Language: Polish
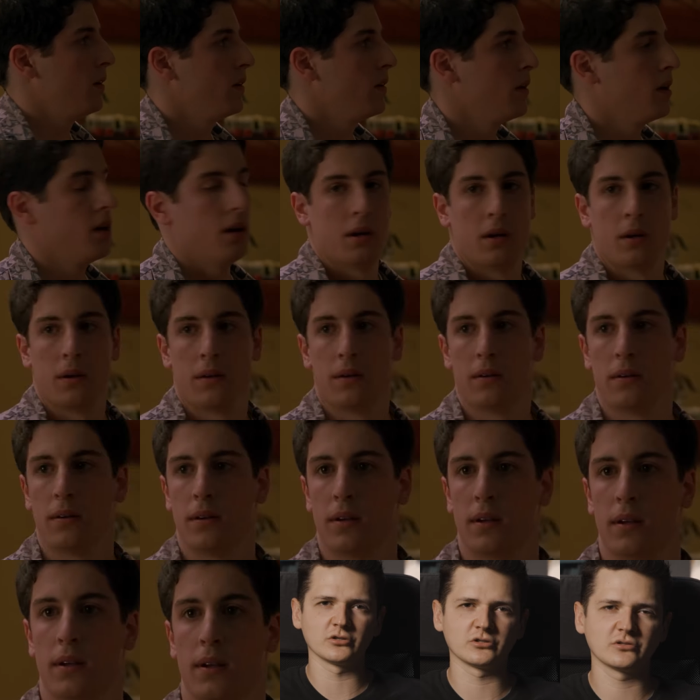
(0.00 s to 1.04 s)
przyjaźń,
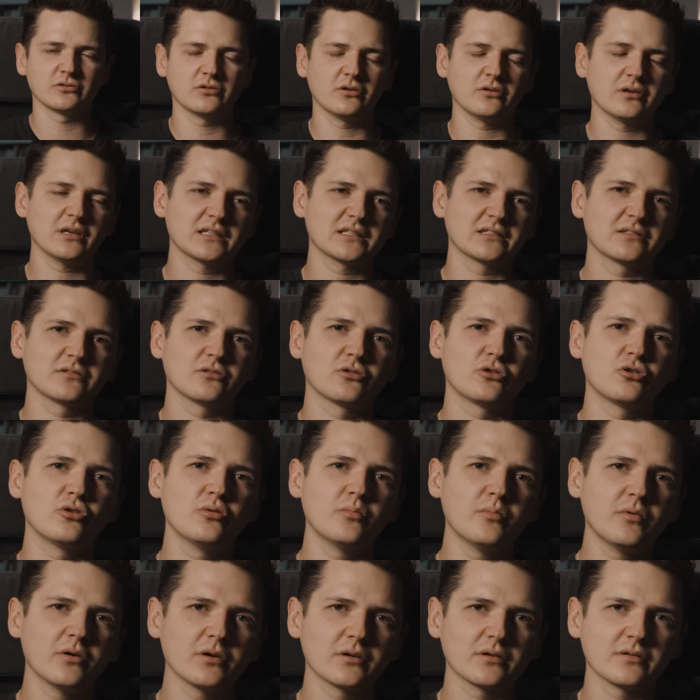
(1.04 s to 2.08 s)
miłość oraz
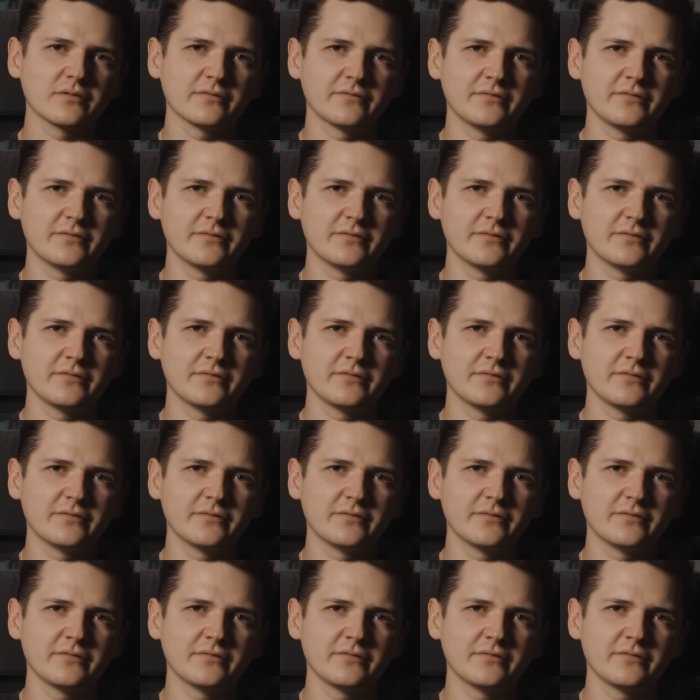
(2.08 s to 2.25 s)
humor